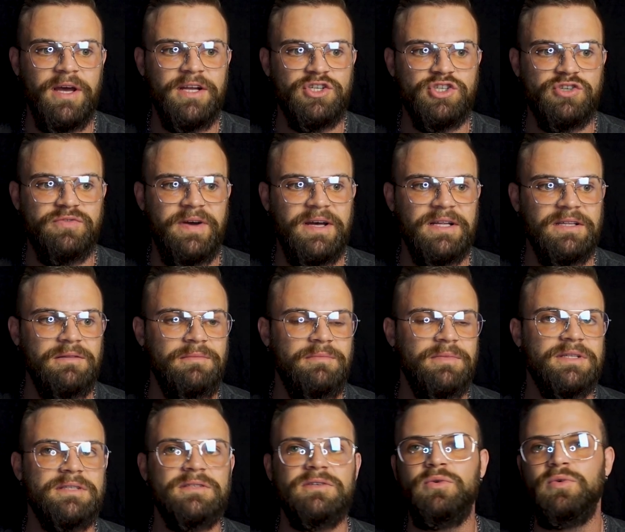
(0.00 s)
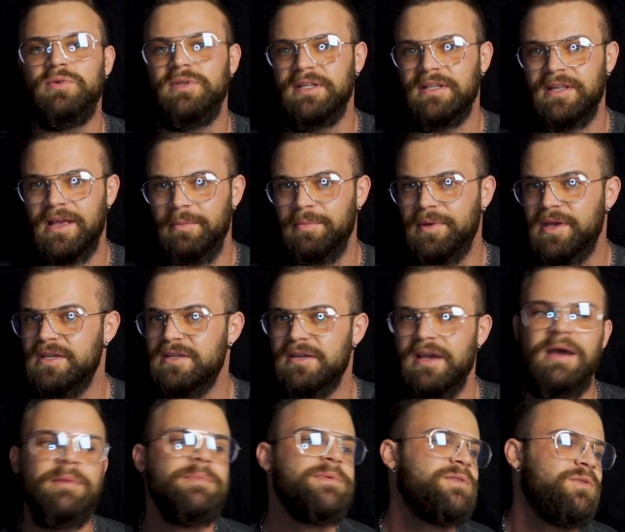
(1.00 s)
reinschwarten mit 100 Gramm
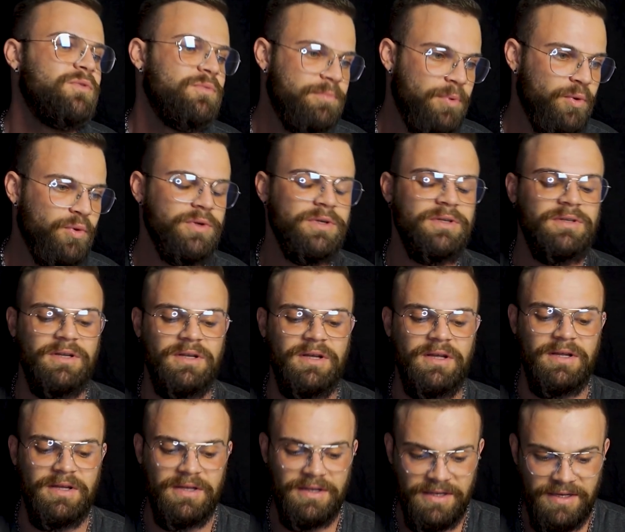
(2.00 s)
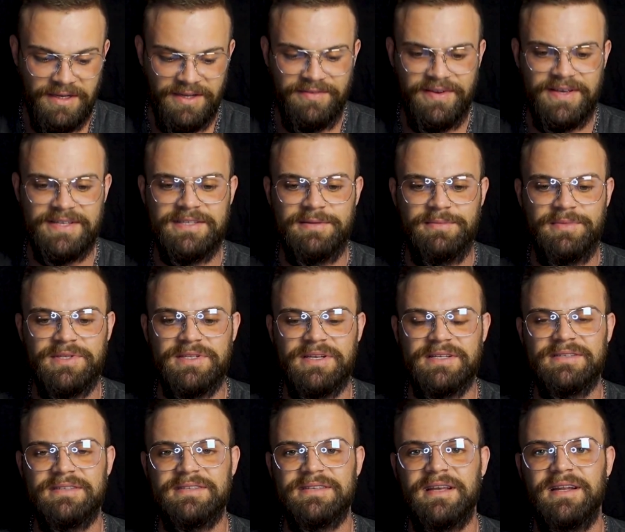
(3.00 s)
Kichererbsen und Bohnen. Ich weiß nämlich,
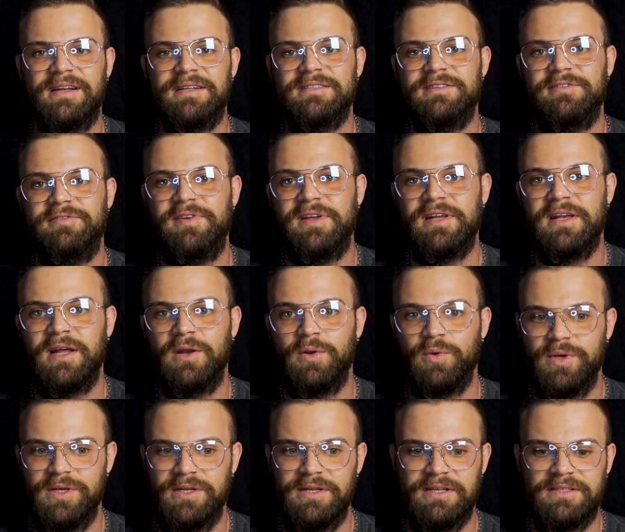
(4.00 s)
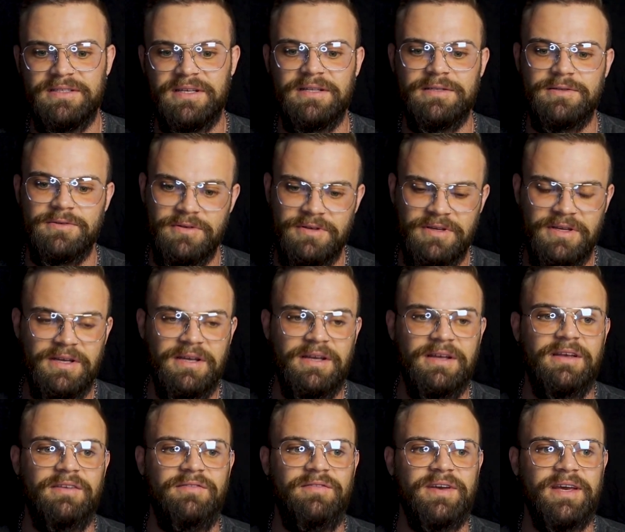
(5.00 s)
dass das relativ viel Kalorien hat. Also
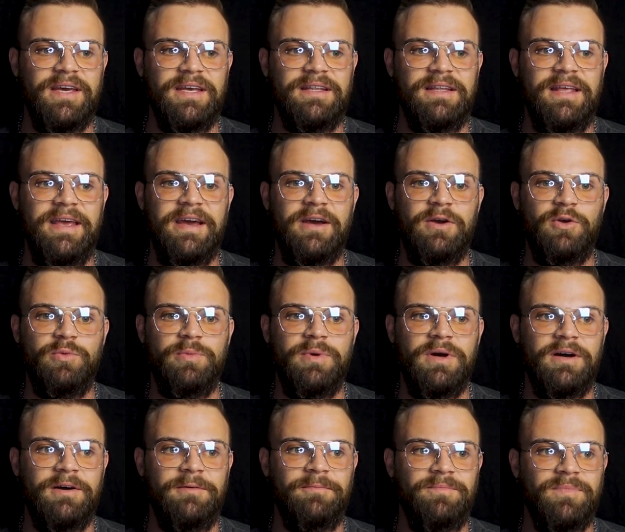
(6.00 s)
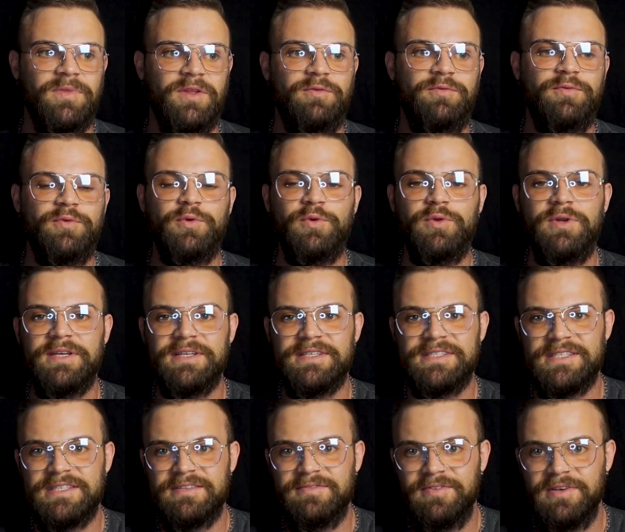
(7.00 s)
wir reden eher über
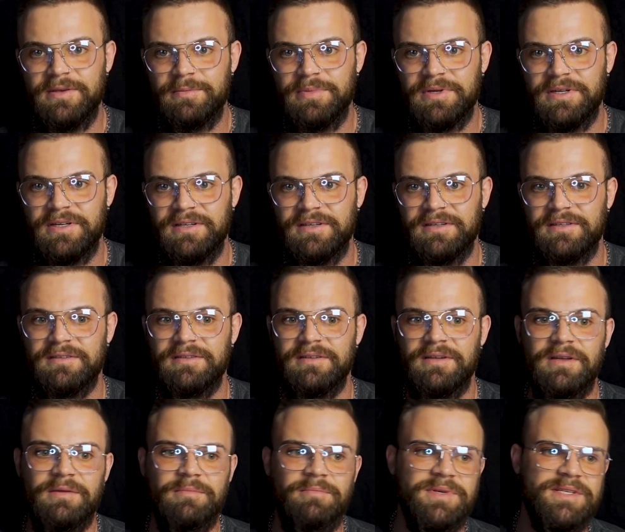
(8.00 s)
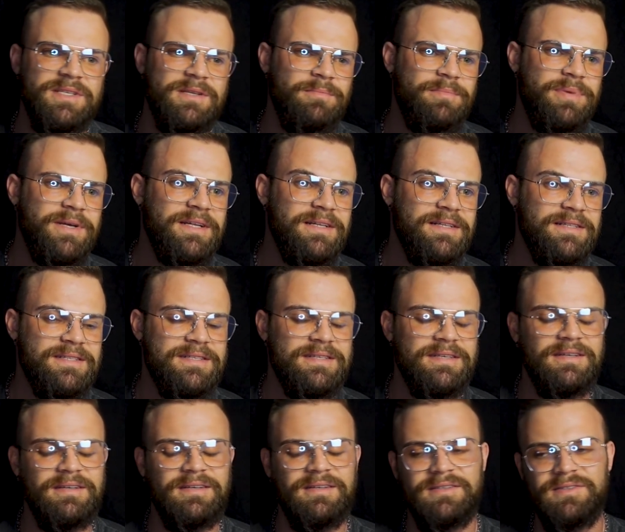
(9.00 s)
Frühlingszwiebeln, ein bisschen
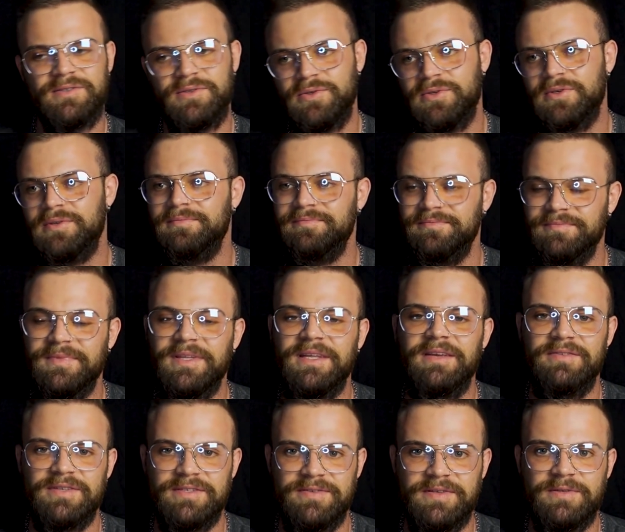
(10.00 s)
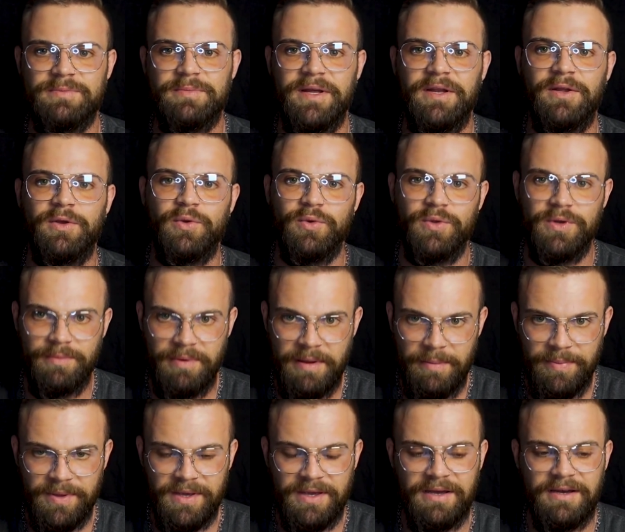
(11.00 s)
Pilze, so Ihr wisst, was ich meine. Grüne
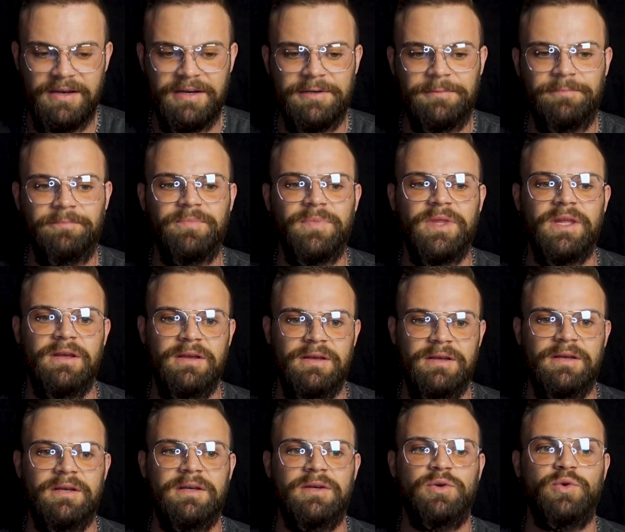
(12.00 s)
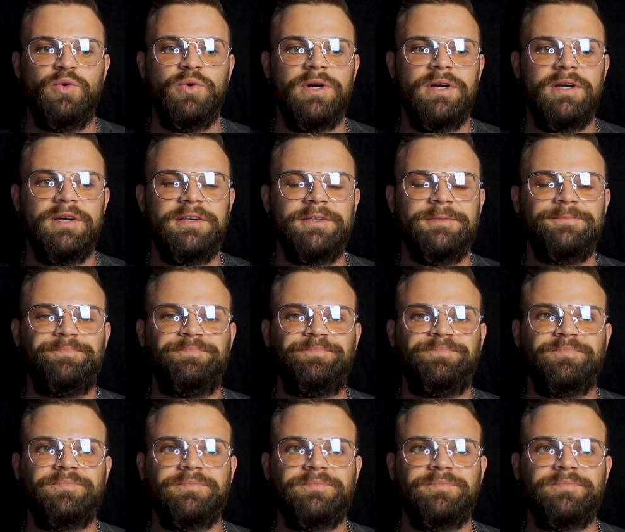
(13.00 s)
Paprika, Gurke.